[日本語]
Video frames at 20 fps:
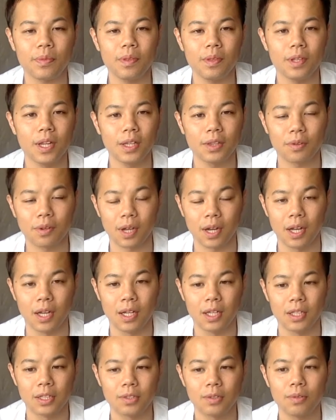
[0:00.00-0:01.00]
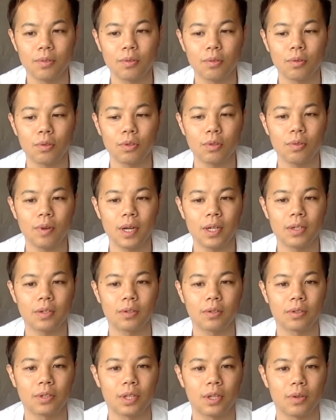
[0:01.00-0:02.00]
何て言うかなその断
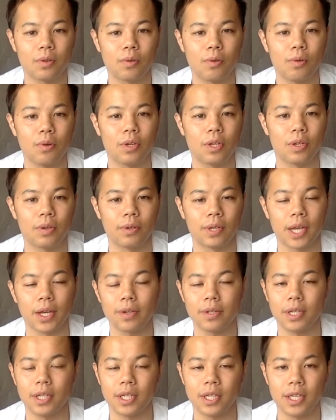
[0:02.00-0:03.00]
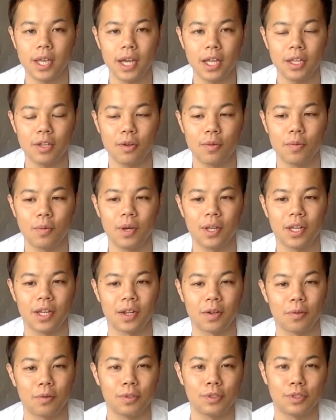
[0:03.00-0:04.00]
るっていう行為を逆に嫌に思わない
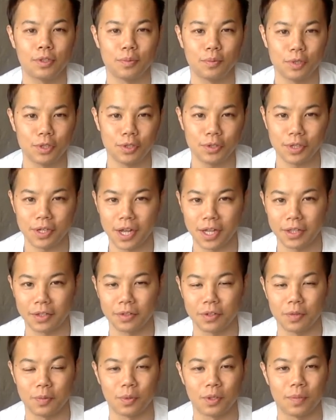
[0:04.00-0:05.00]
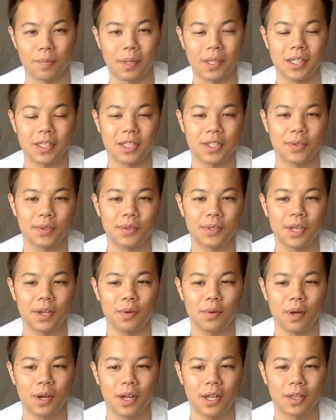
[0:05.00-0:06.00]
でこいつ面白いなっていうふうに思ってまた誘ってや
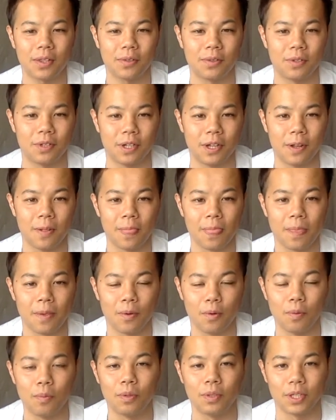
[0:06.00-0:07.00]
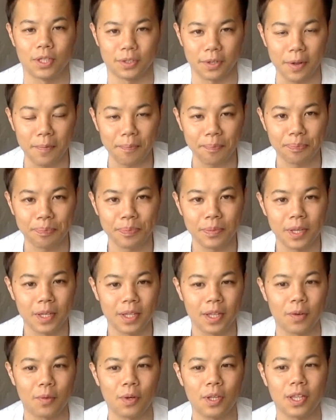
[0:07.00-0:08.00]
ろうかなっていうふうに思うんですね
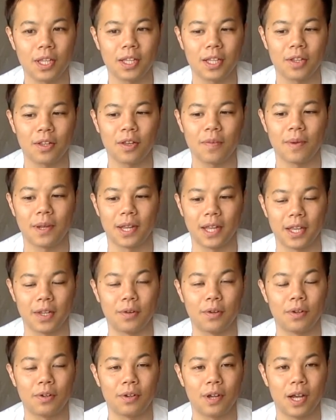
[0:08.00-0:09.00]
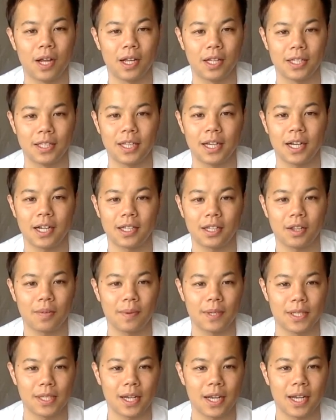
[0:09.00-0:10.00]
でこれって例えばねいろいろな居酒例え
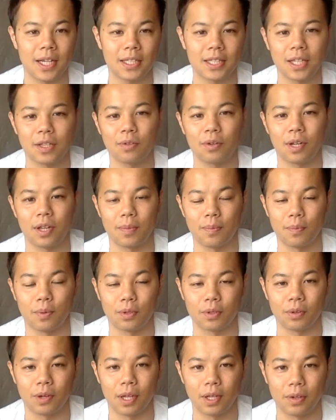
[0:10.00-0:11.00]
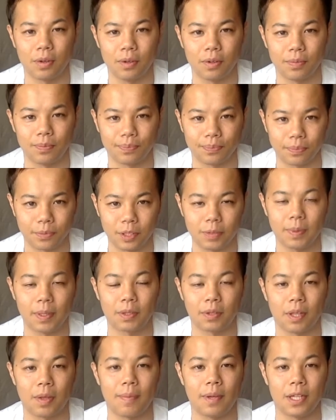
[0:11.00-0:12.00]
ば居酒屋さんとかで僕とあの妻
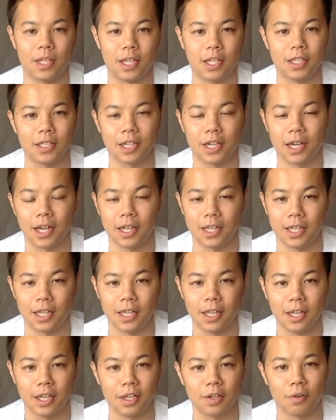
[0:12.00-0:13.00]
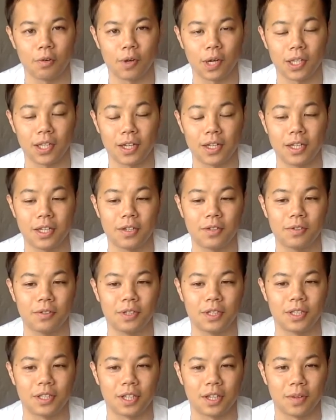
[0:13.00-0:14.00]
とたまに、居酒屋にこう語りに行くん
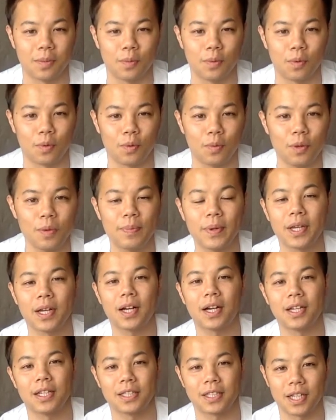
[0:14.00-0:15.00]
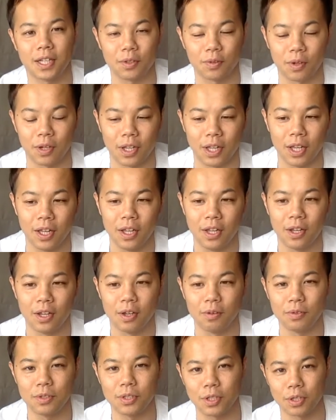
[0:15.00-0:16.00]
ですけどももう一杯いかがですかとかね
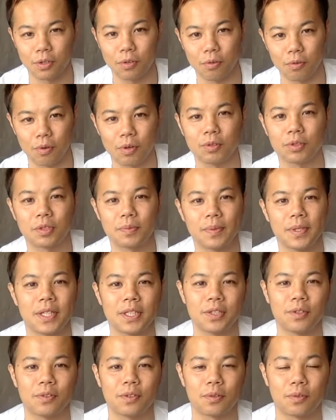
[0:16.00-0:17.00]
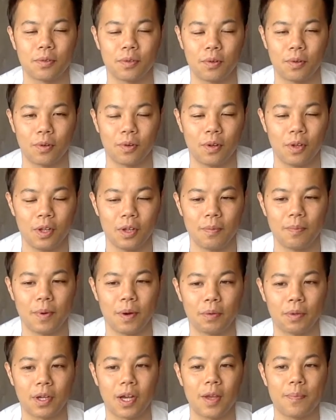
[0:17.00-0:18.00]
お兄さん今日これおすすめですよってこう、ま
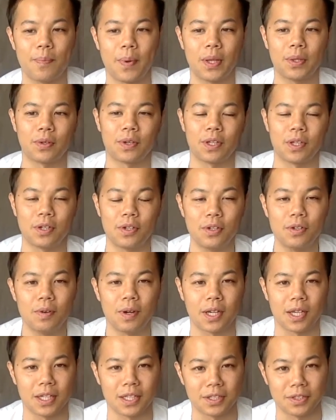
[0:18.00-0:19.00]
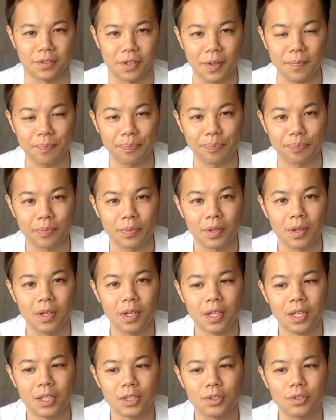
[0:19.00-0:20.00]
あ、お腹いっぱいの時に来るわけですよね
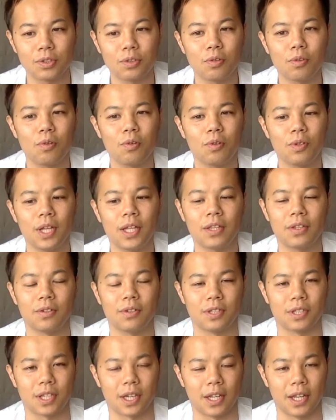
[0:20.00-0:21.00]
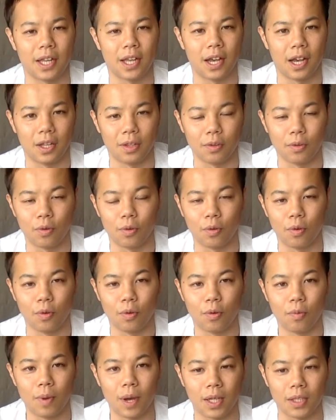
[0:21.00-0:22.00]
そうするとこう何て言うんですかねあ
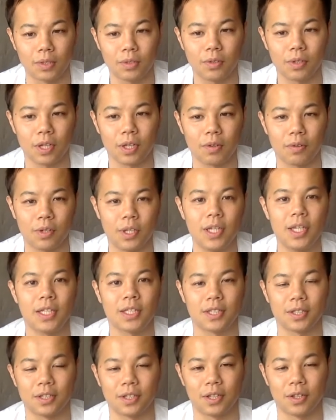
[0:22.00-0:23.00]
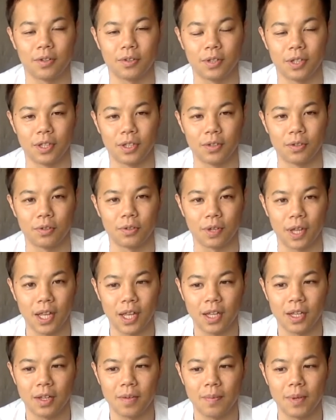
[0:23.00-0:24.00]
のー、まあその時にこういいですっていうふうに言うとね
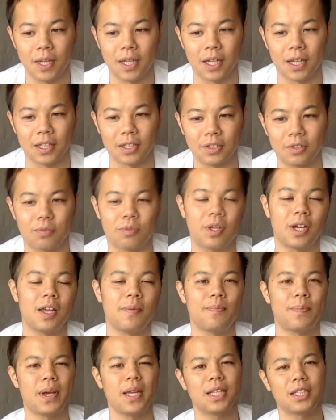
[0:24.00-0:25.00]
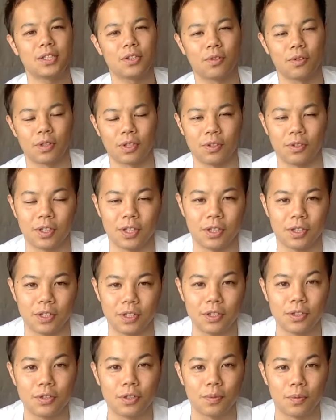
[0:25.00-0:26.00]
まあちょっとお腹いっぱいですよっていうふう
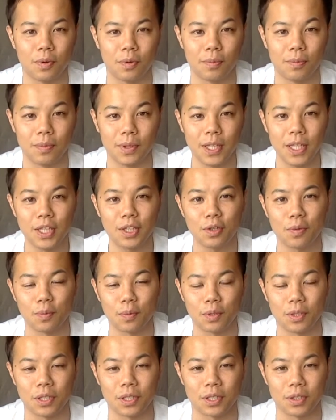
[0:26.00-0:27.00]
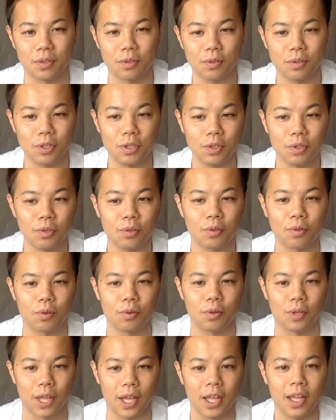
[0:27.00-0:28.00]
に言うのもいいと思うんですけどそこでちょっと
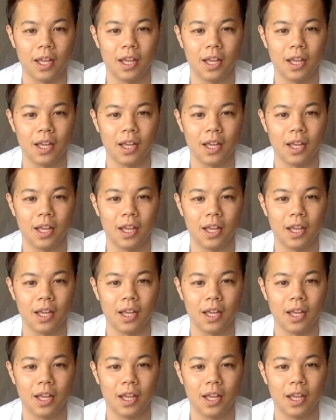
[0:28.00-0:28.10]
こうね